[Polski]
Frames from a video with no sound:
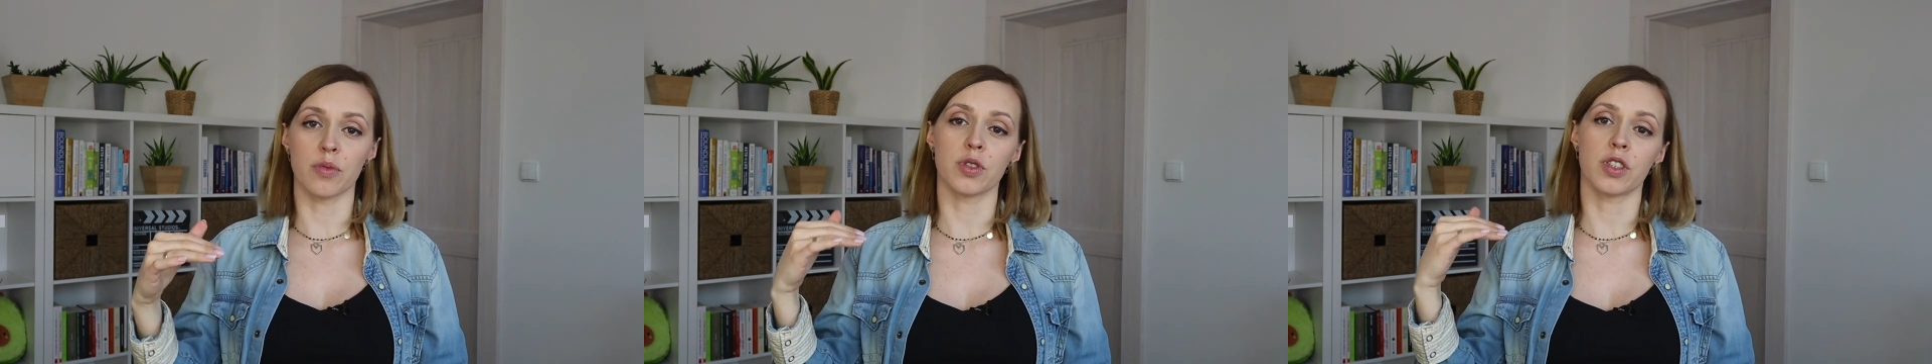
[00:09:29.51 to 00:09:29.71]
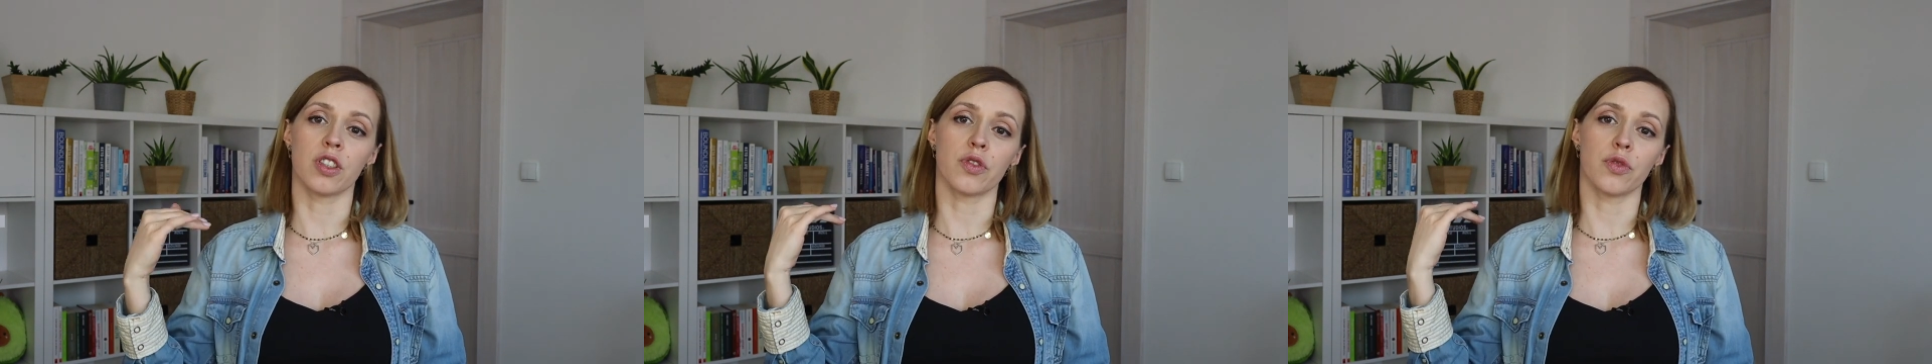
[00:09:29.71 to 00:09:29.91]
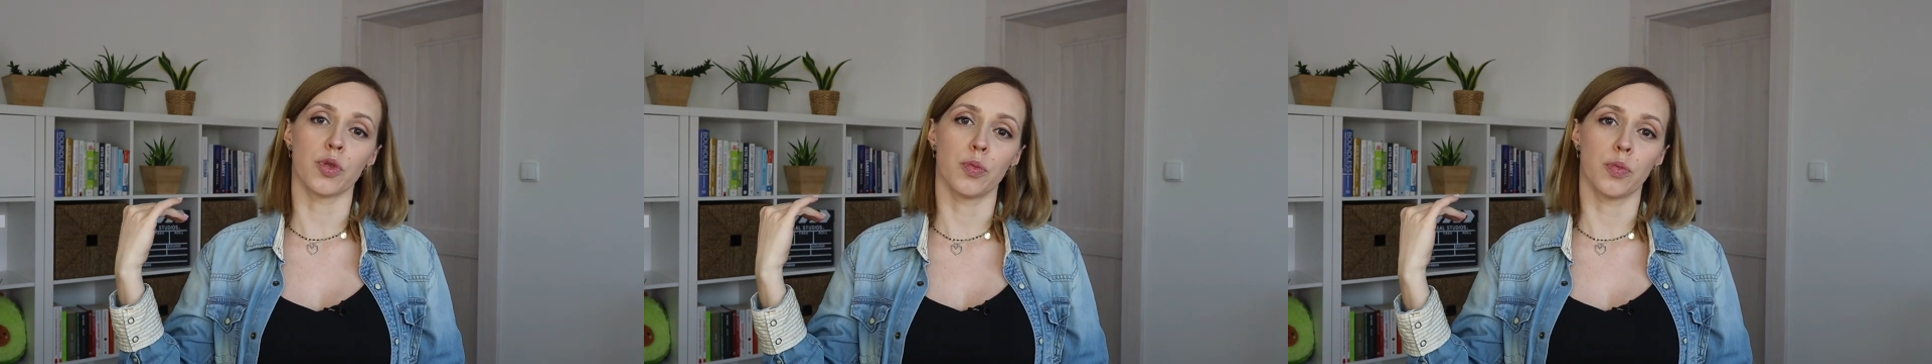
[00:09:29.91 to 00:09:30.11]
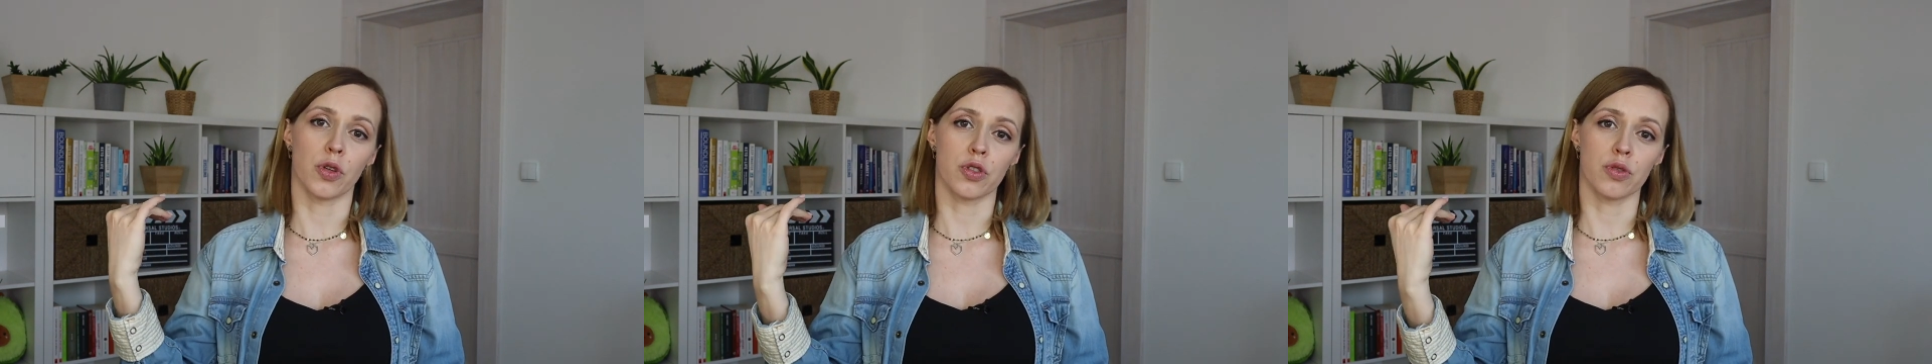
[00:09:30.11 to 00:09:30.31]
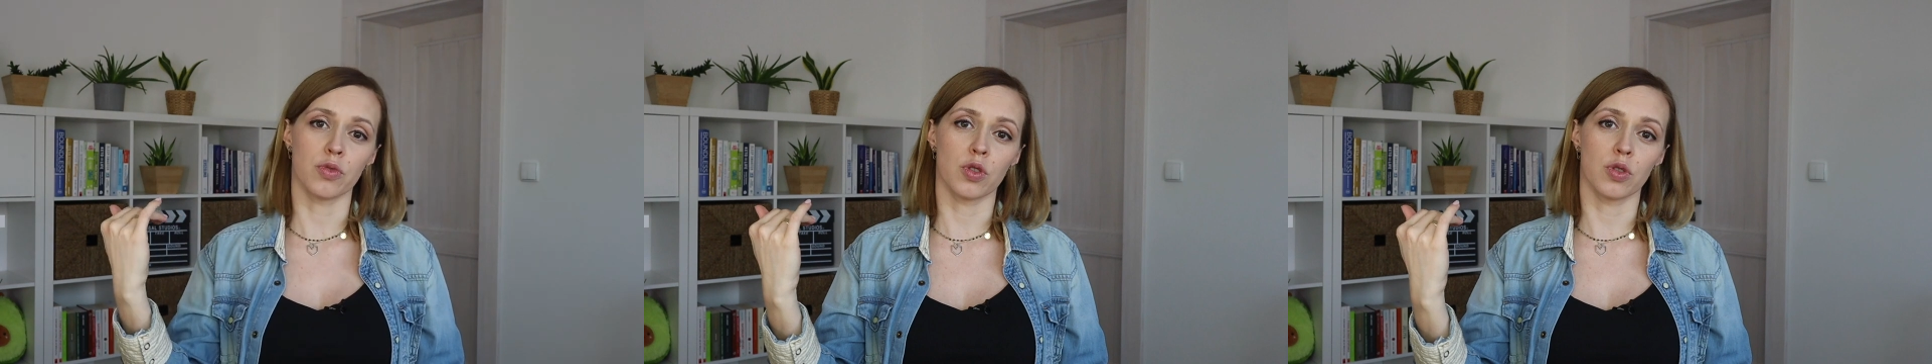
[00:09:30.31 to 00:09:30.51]
aby ten Twój
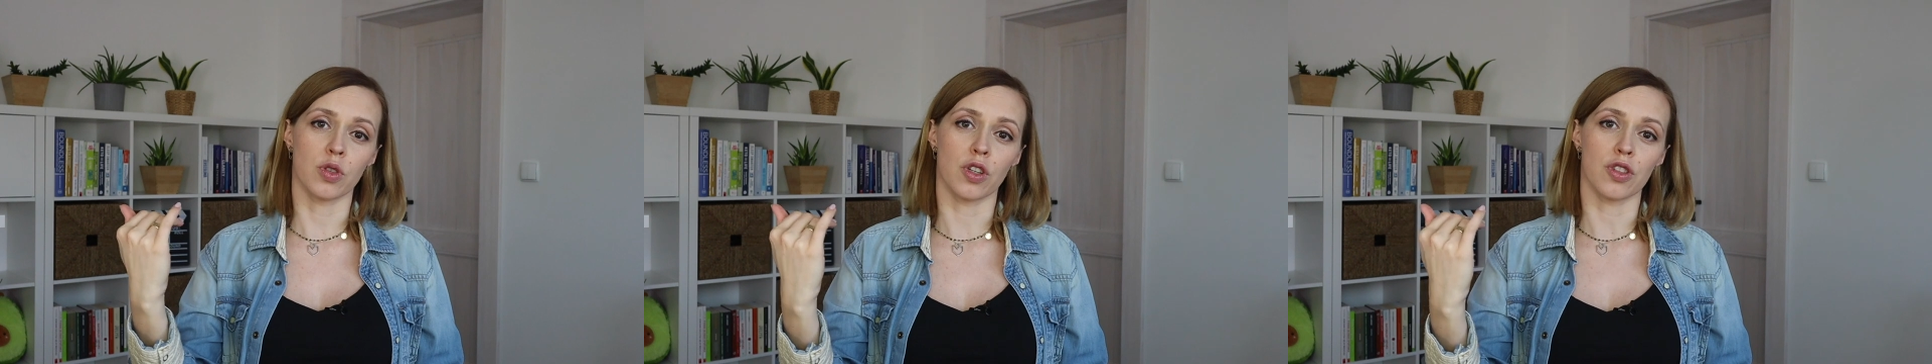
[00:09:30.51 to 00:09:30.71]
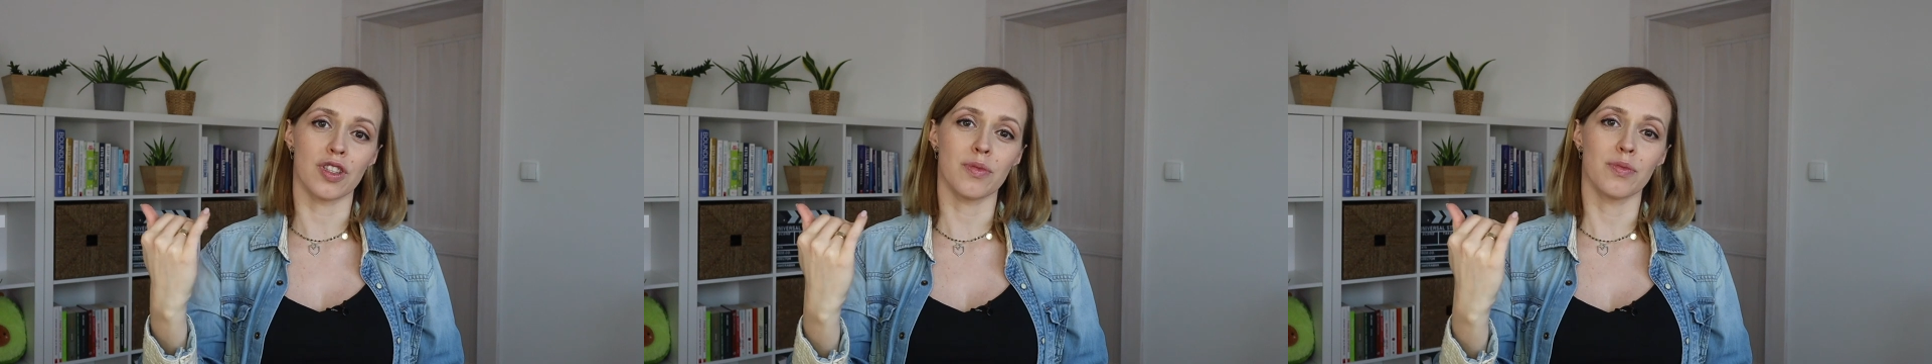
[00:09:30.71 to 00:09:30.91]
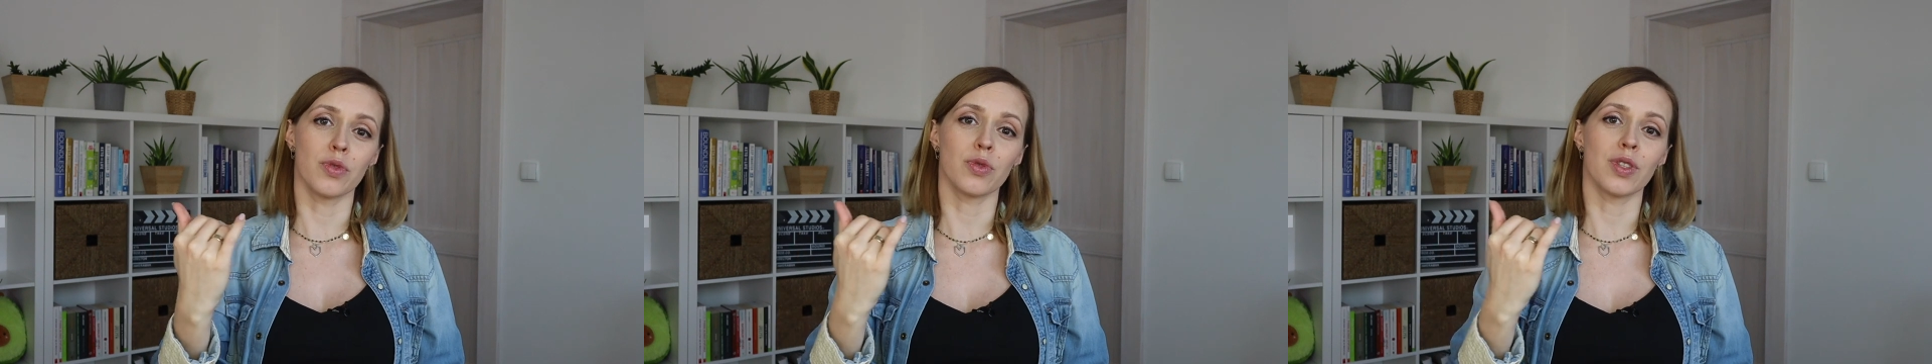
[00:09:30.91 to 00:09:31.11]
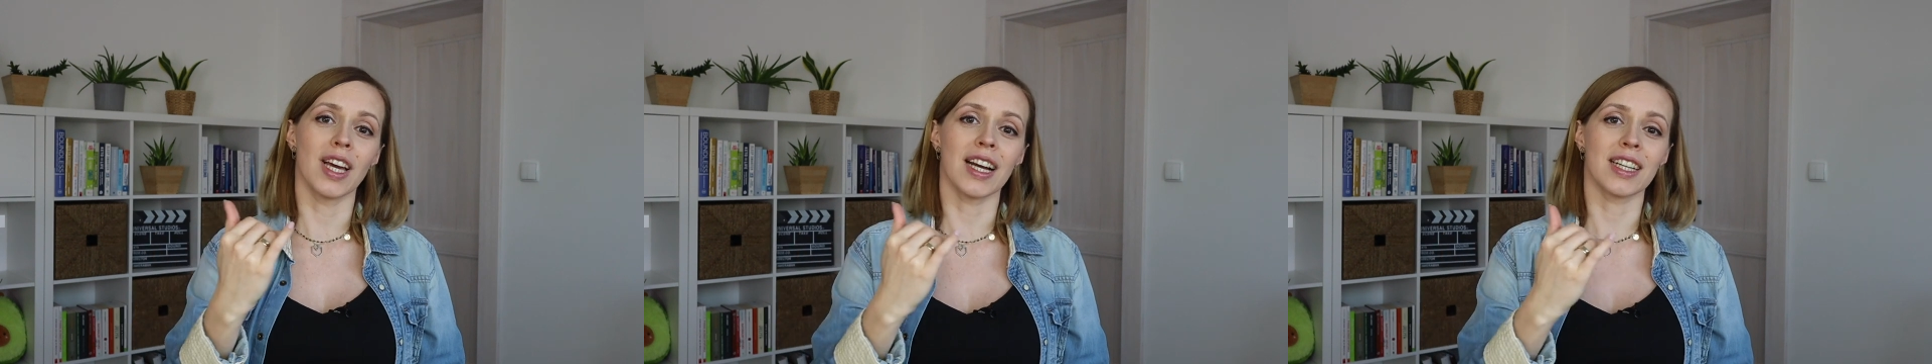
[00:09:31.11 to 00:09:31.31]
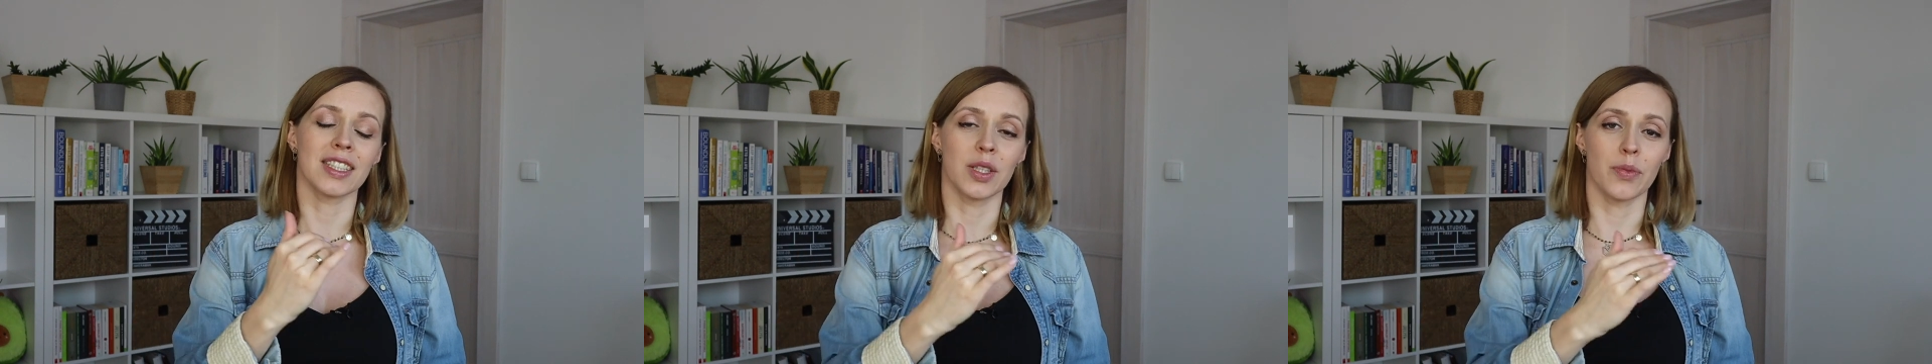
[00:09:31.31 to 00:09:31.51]
poziom glukozy był jak